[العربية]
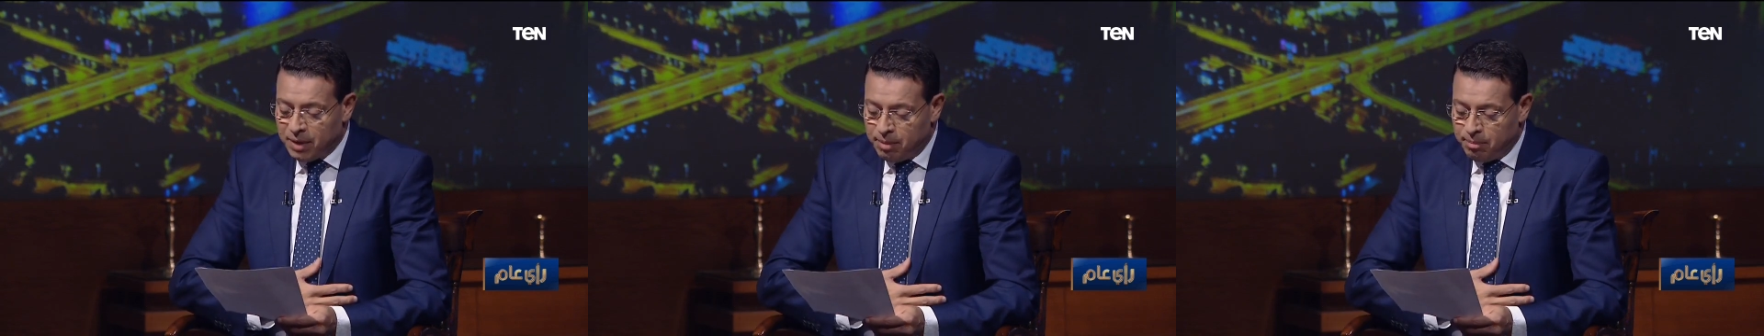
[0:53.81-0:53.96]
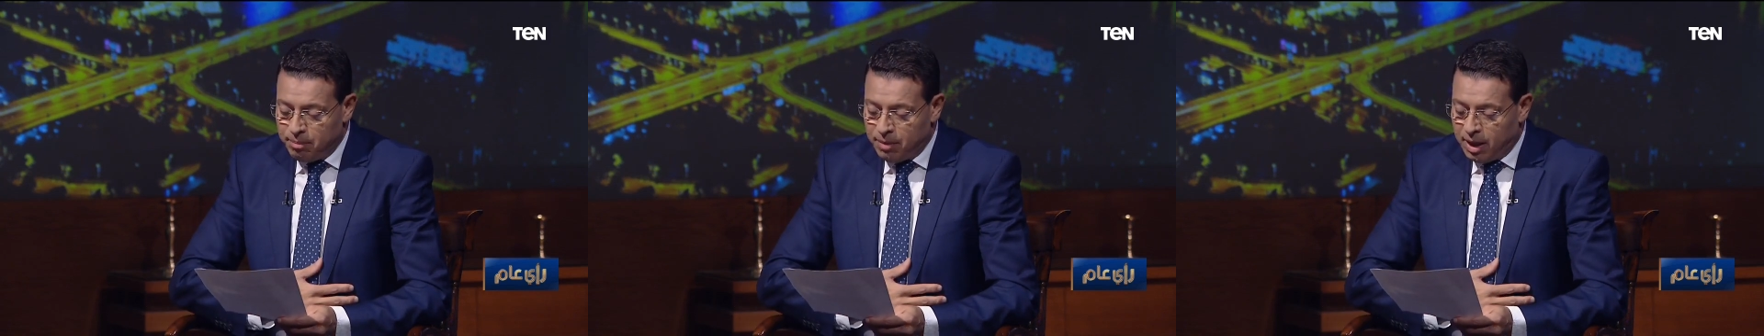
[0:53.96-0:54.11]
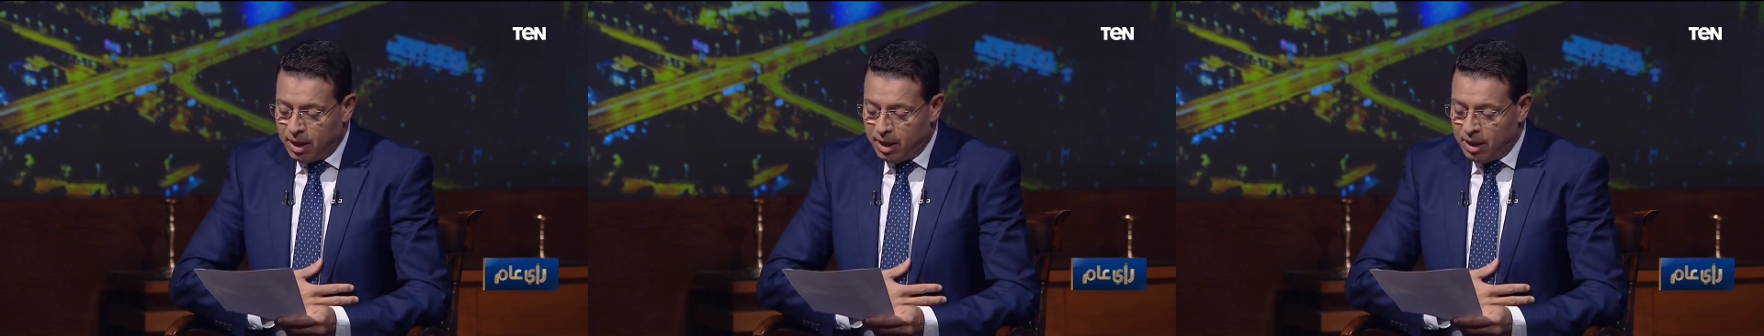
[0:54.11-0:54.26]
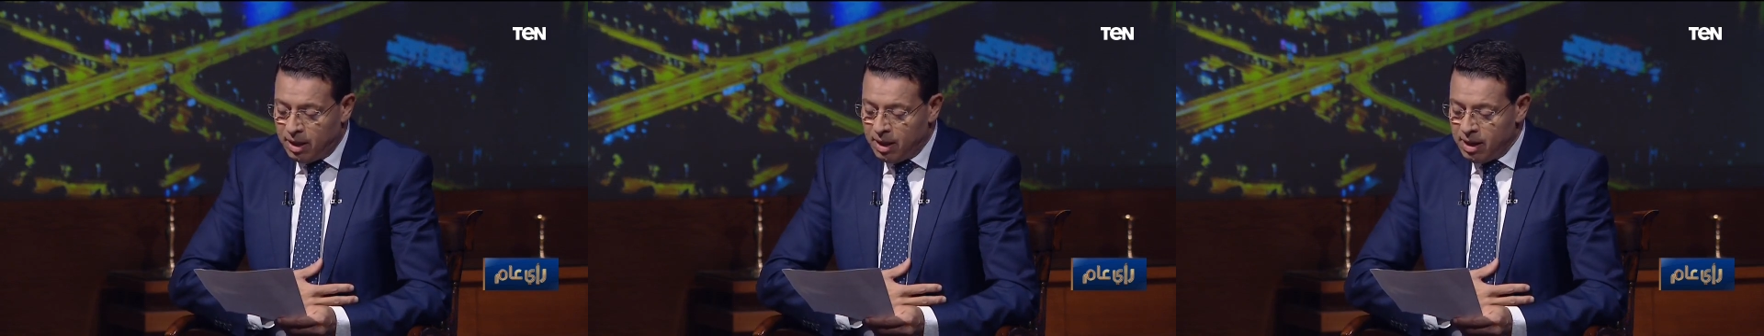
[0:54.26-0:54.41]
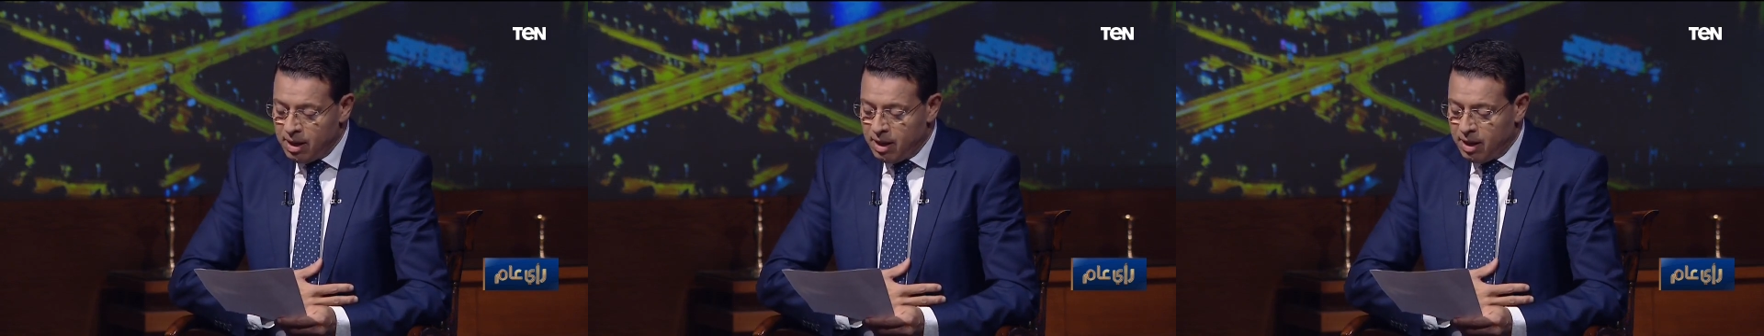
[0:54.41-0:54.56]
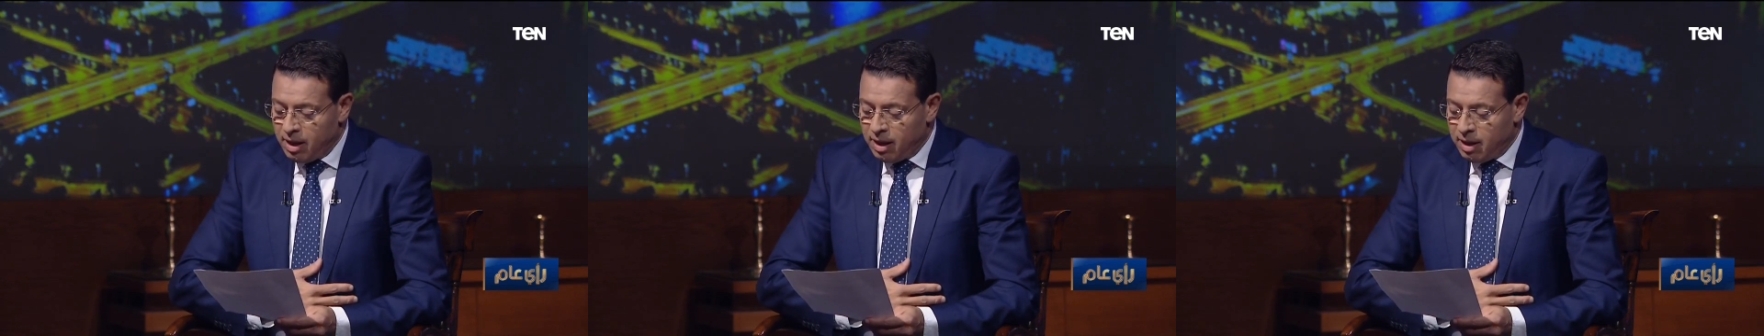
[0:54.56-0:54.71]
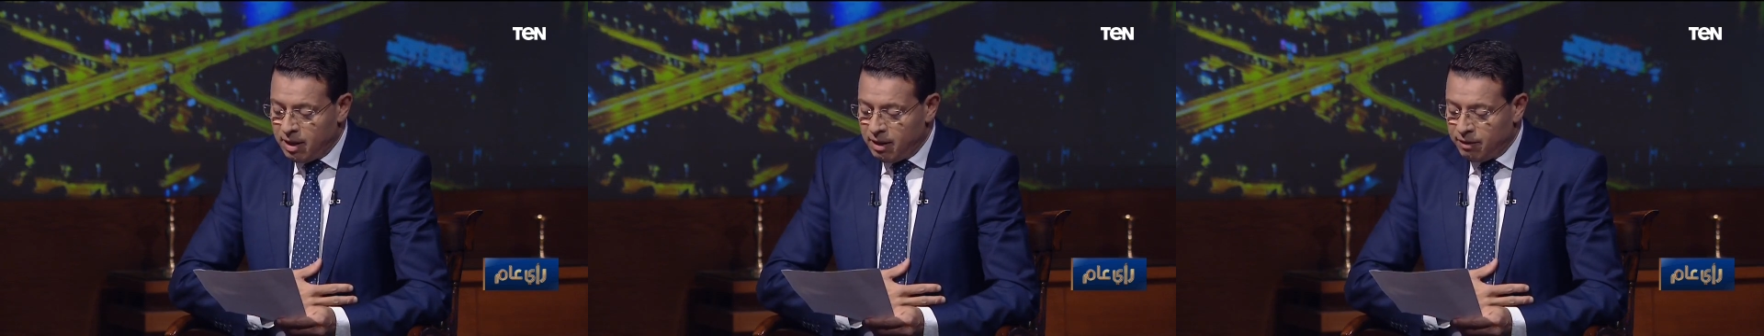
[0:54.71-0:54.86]
مع
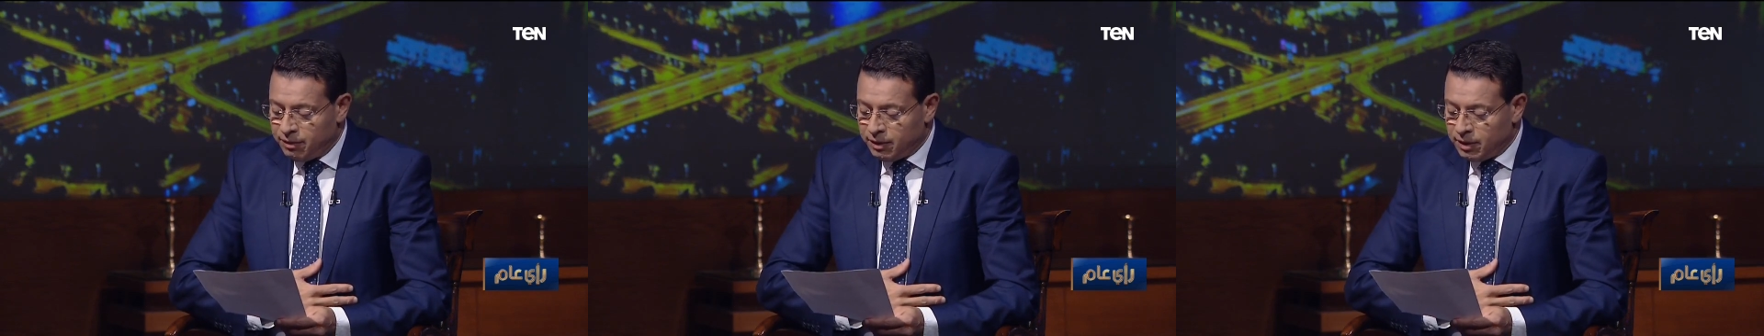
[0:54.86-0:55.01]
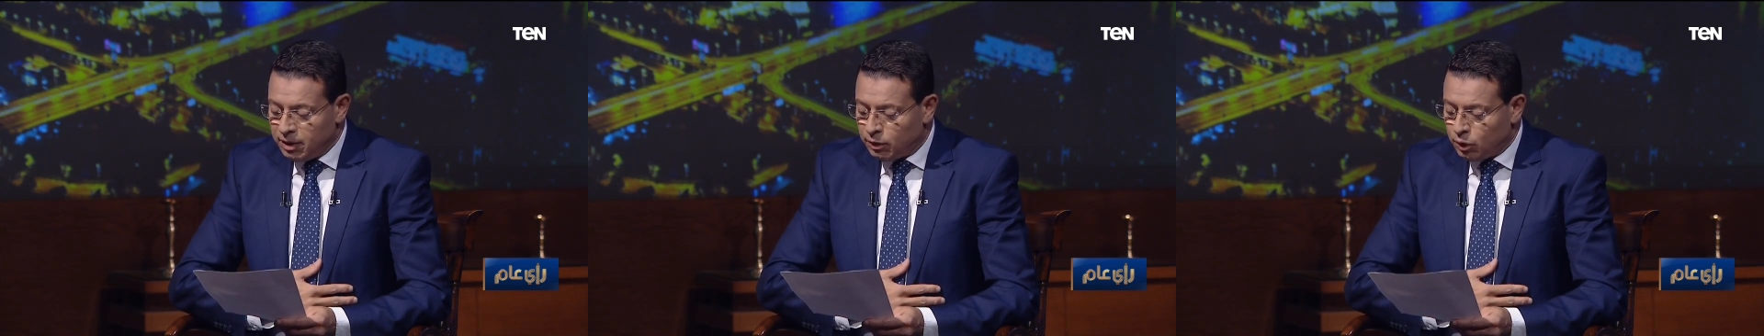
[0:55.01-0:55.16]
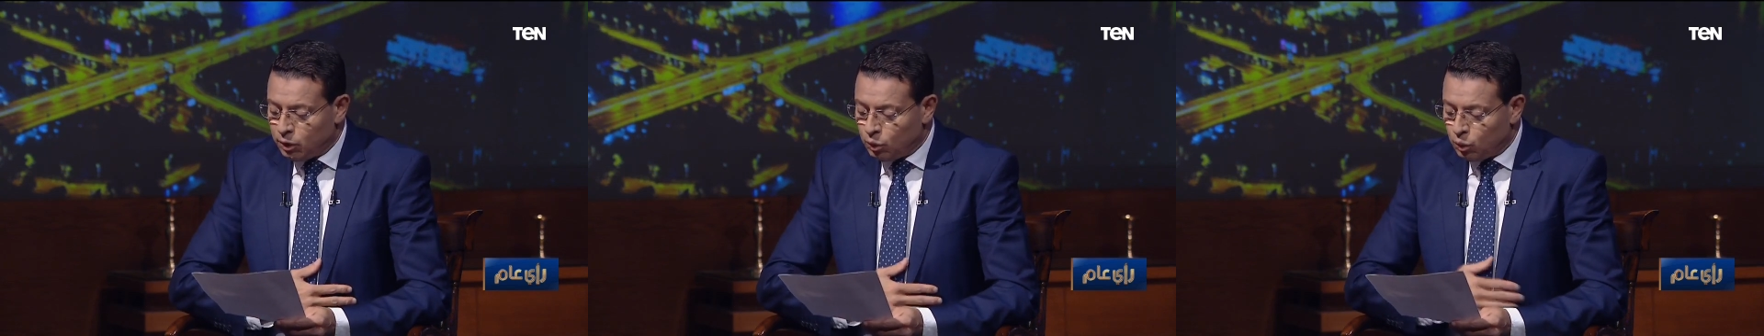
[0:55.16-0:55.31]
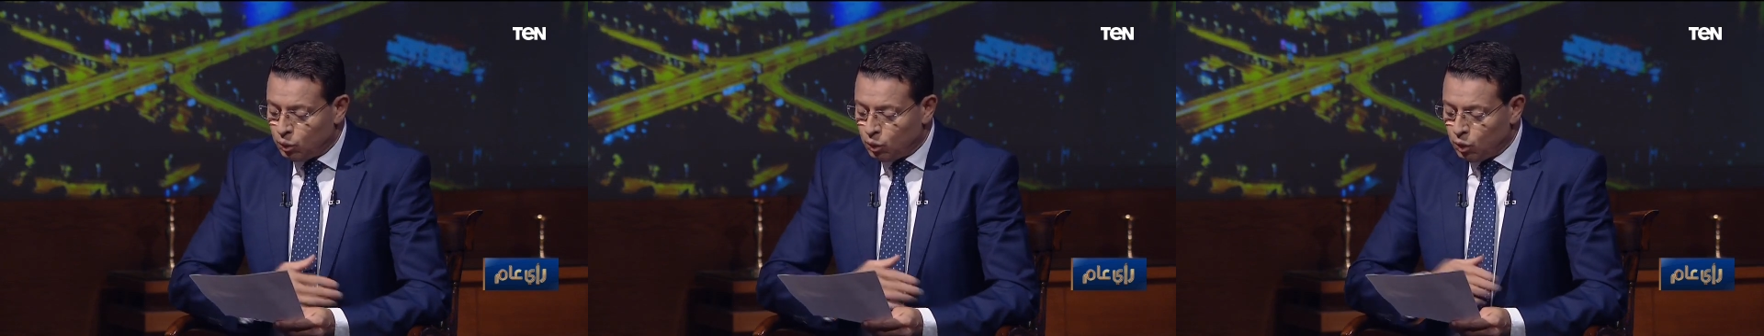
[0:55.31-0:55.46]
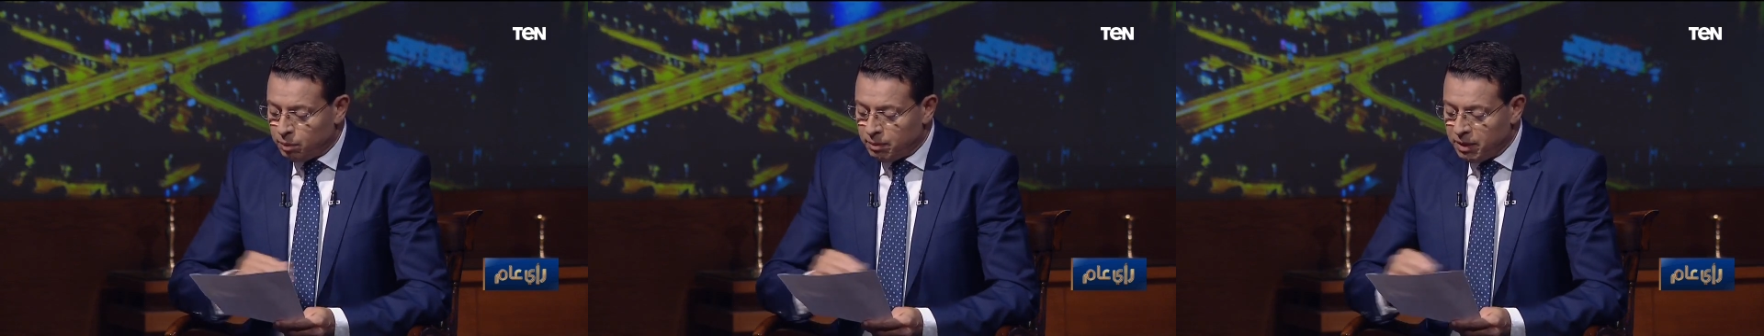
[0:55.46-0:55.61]
فضيلة الدكتور